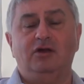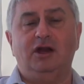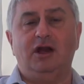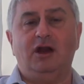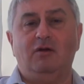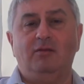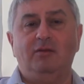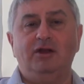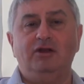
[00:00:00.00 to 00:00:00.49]
con
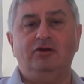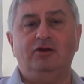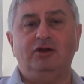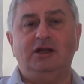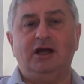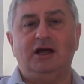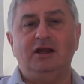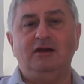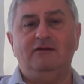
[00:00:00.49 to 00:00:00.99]
el aumento
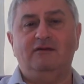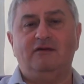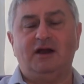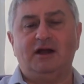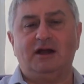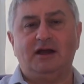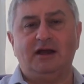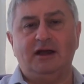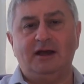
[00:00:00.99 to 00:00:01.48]
de
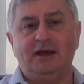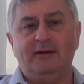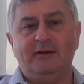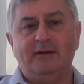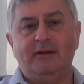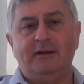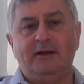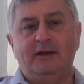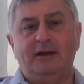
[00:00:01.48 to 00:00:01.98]
tarifas que
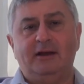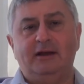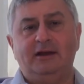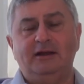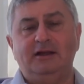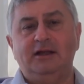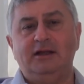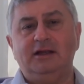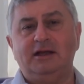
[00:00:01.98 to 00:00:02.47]

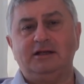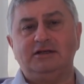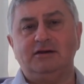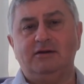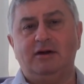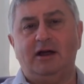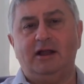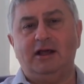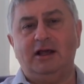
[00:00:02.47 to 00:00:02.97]
intenta
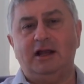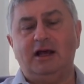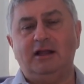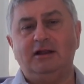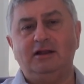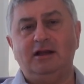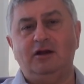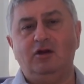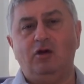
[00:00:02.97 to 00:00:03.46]
llevar
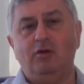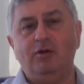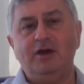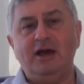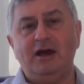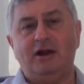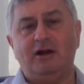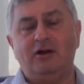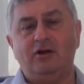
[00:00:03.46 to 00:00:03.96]
adelante el
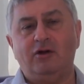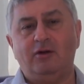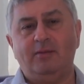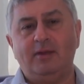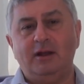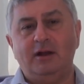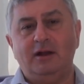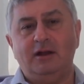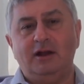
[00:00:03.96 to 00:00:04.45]
gobierno,